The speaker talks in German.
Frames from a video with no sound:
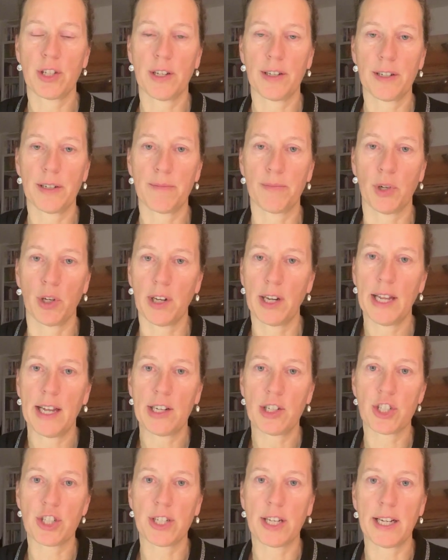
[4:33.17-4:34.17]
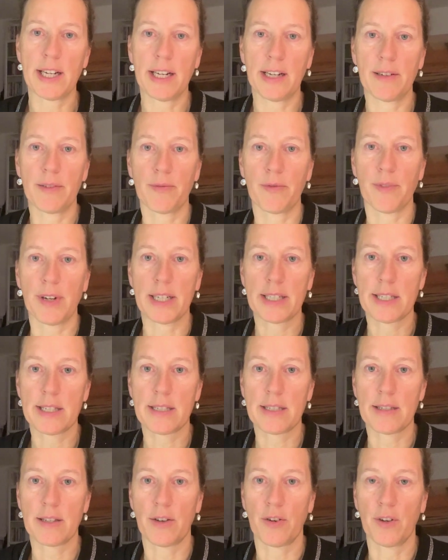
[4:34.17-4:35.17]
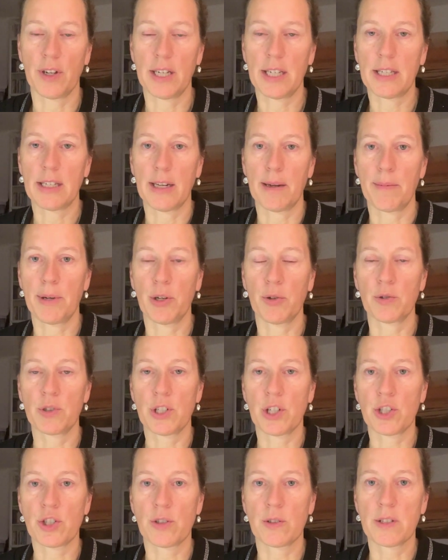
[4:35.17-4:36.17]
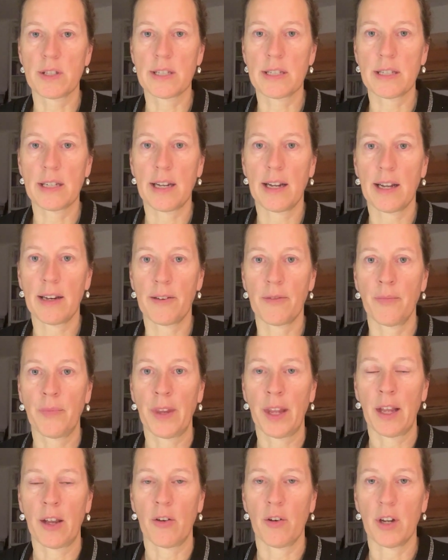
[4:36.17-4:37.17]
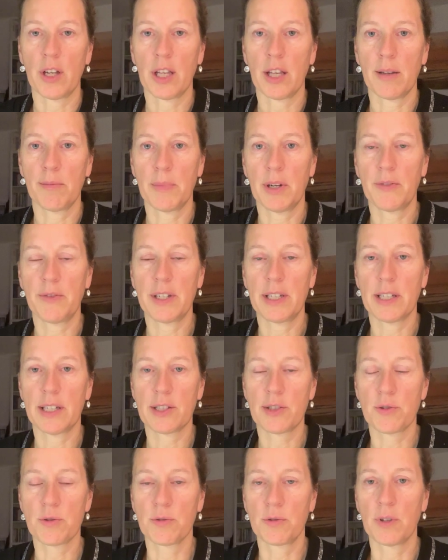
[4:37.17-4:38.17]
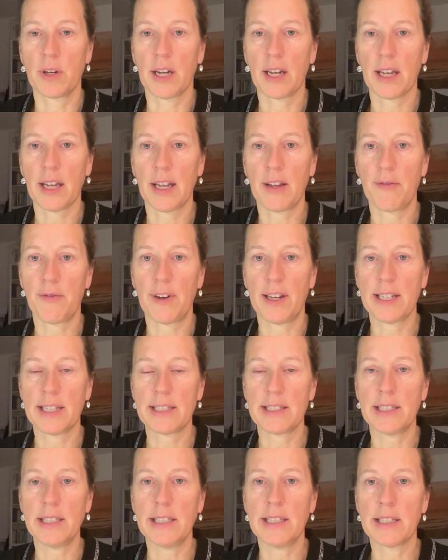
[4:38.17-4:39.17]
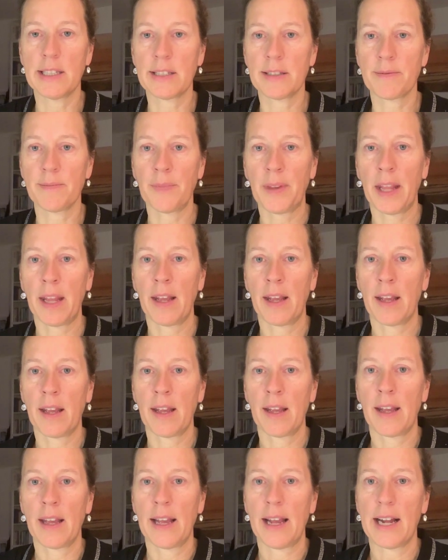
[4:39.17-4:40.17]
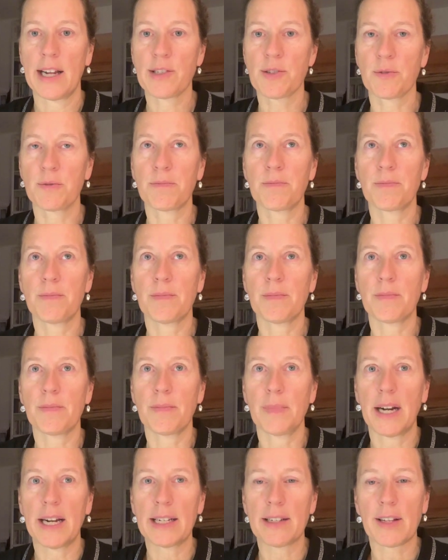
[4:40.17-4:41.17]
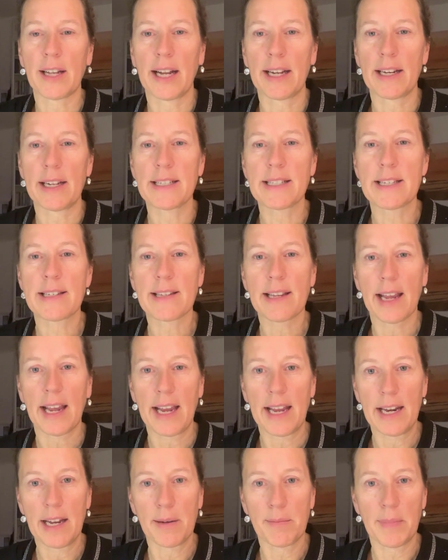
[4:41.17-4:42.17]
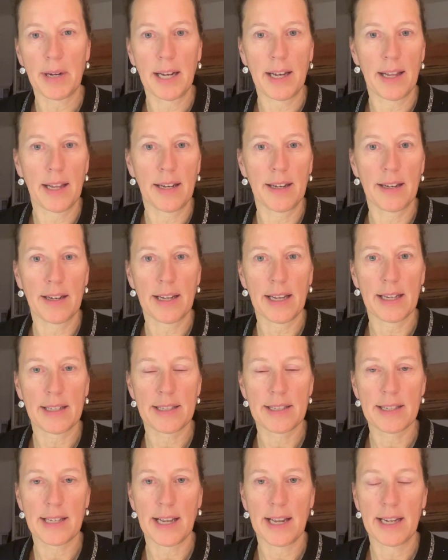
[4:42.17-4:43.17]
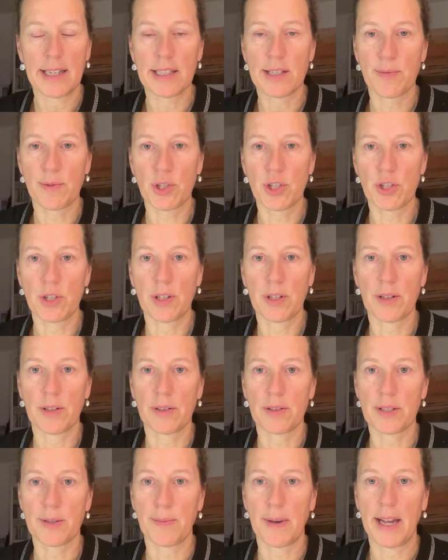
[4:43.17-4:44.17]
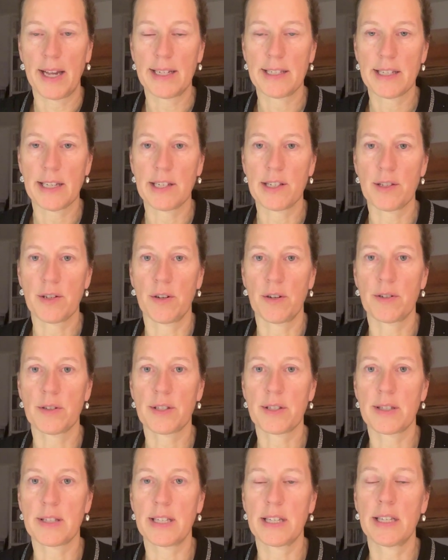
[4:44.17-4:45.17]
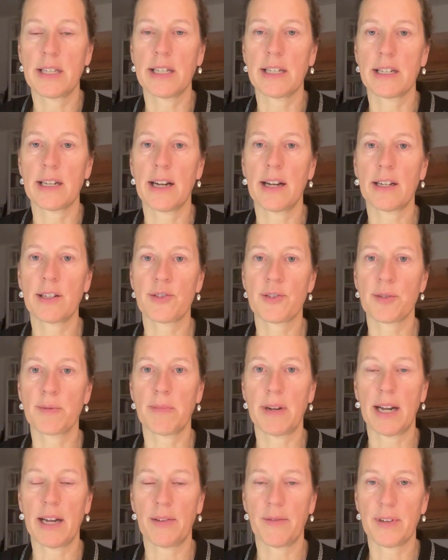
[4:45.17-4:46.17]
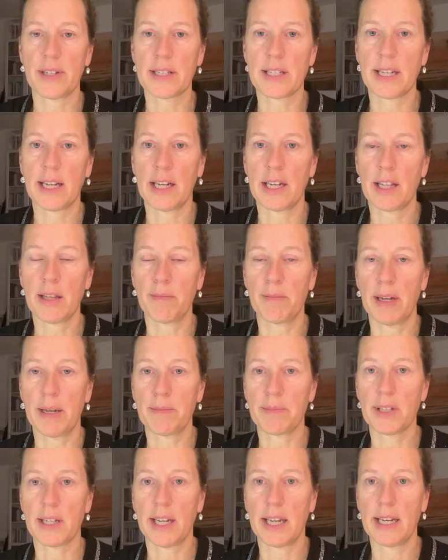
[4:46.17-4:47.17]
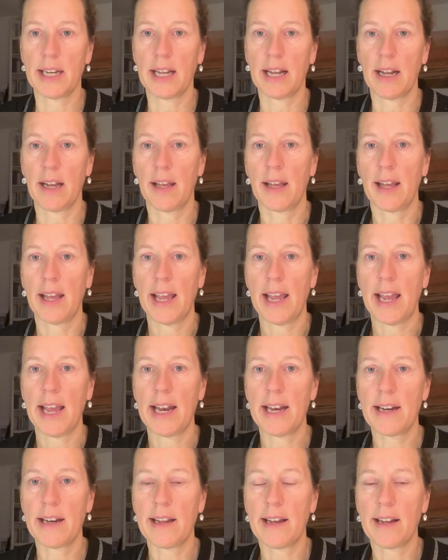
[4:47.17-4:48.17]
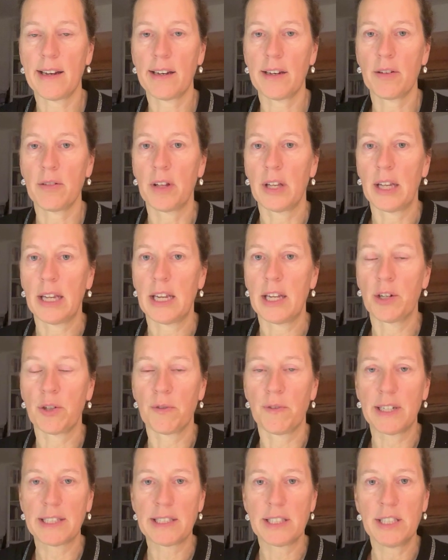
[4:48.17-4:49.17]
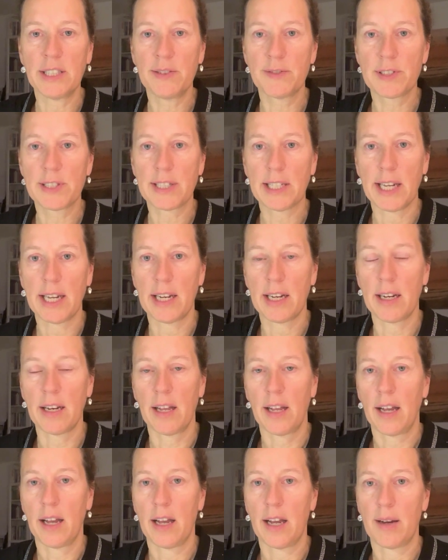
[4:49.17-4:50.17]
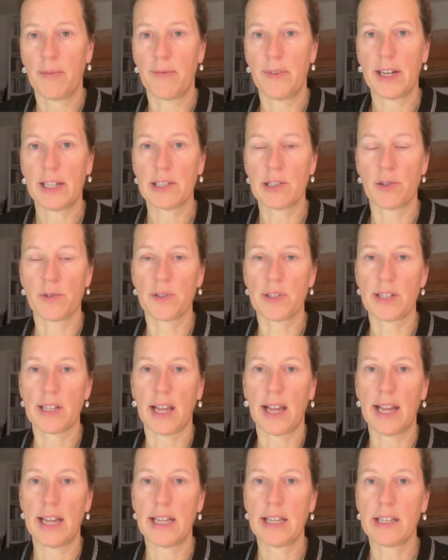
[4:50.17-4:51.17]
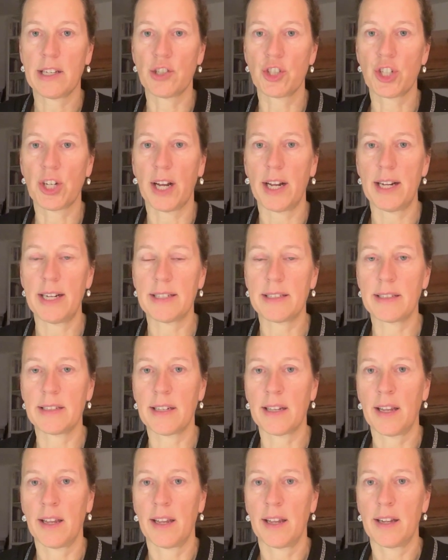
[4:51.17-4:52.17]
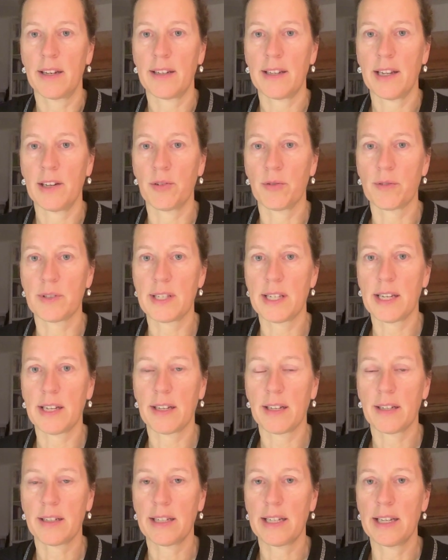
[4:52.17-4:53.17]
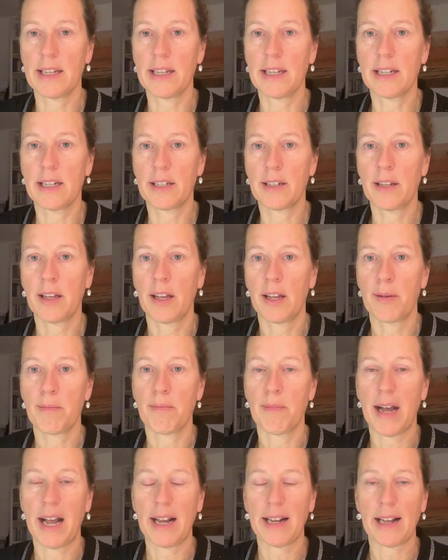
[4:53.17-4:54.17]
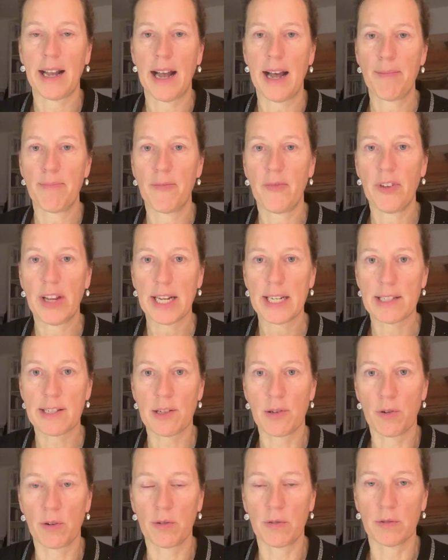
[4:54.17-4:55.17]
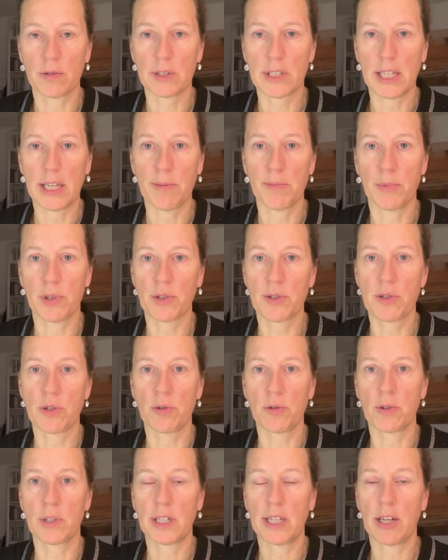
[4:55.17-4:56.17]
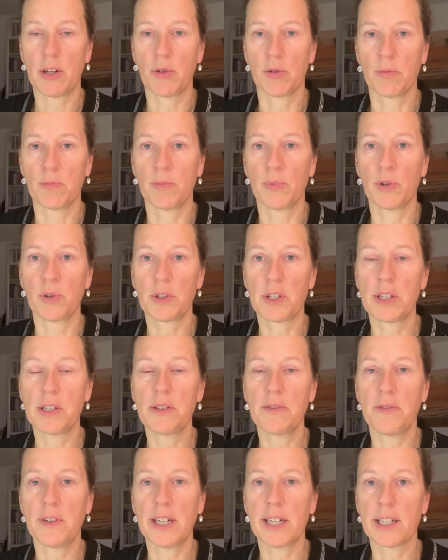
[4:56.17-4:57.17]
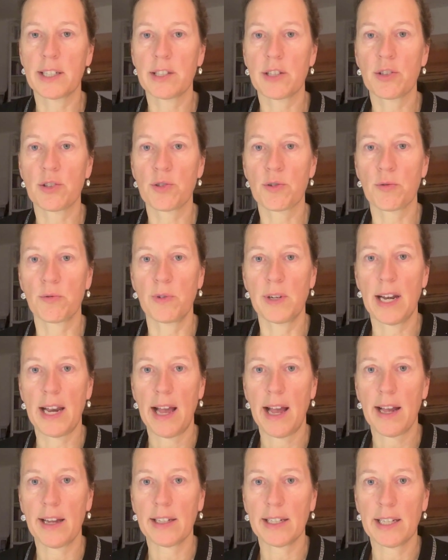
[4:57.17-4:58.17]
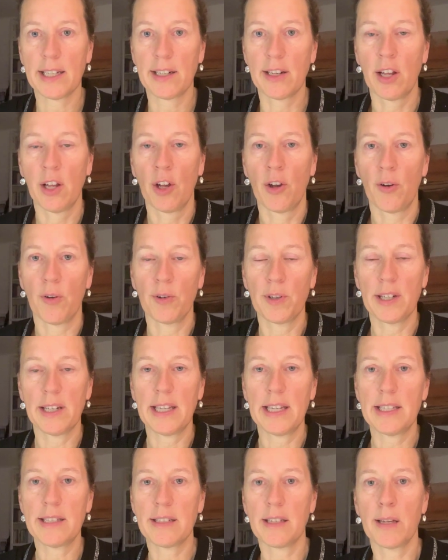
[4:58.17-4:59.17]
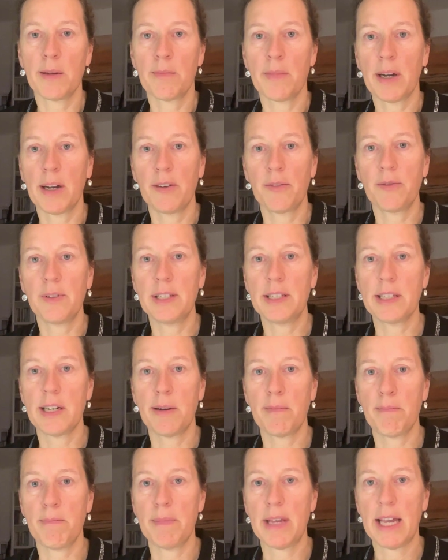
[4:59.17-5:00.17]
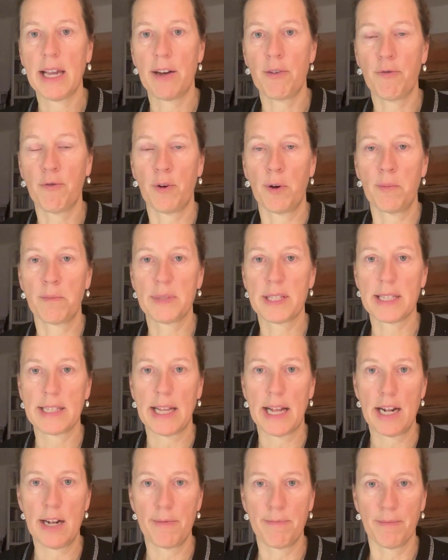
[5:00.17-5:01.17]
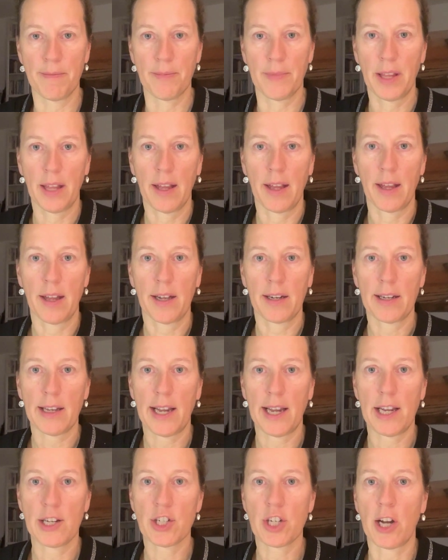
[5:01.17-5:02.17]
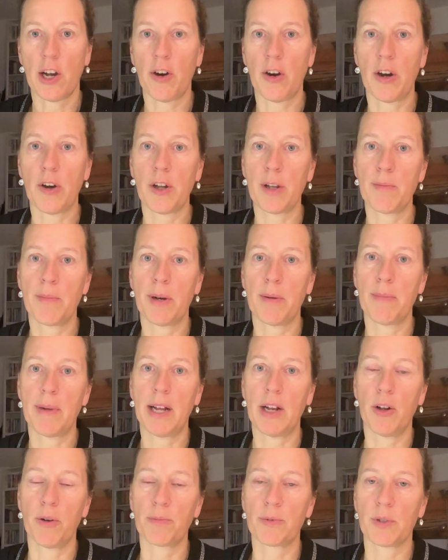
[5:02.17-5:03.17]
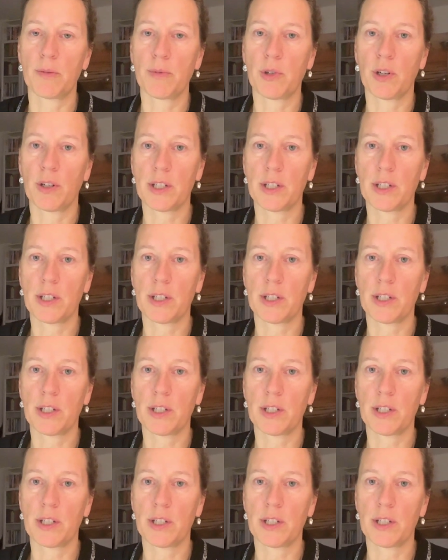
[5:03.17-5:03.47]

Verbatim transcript: ähm, online stellen, was euch dabei unterstützen kann, euch immer wieder zu äh, reflektieren. Also gerade als Trainer mal in der Zeit zwischen zwei Saisons sich Gedanken zu machen, was kann ich in meinem Training ändern, innovativ sein, abwechslungsreich gestalten, denn unser Gehirn mag Abwechslung und Emotionen, um motiviert zu lernen und nicht immer wieder mehr vom selben. Daher schau auch immer mal, ob du im